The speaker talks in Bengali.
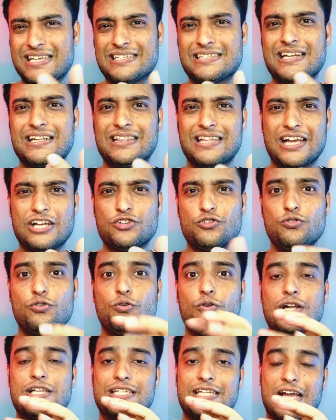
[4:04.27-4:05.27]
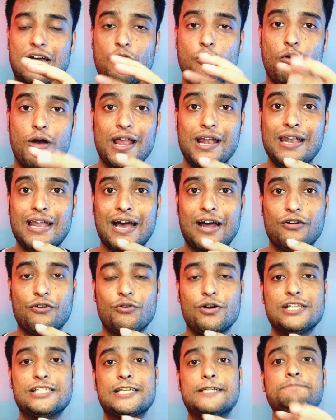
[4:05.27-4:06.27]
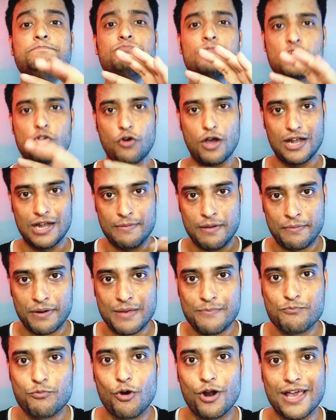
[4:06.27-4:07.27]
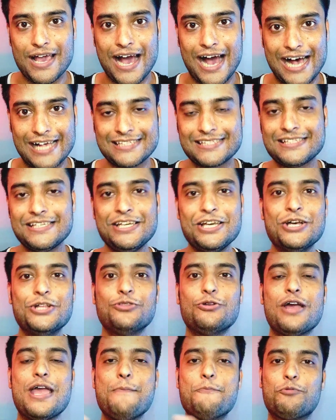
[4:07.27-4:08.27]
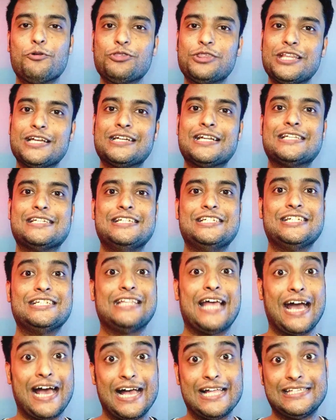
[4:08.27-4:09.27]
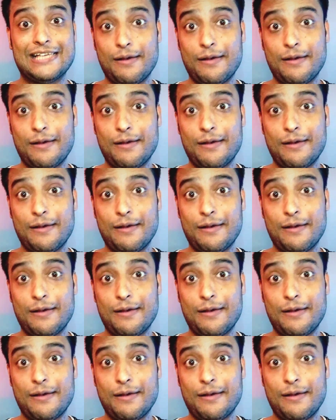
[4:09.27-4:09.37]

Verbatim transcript: সেন্সার থেকে শুরু করে যেটা কয়েল লাগানো রয়েছে কয়েলের ব্যাপারে আমি পরে আসছি তো এই প্রত্যেকটা জিনিসই দেখা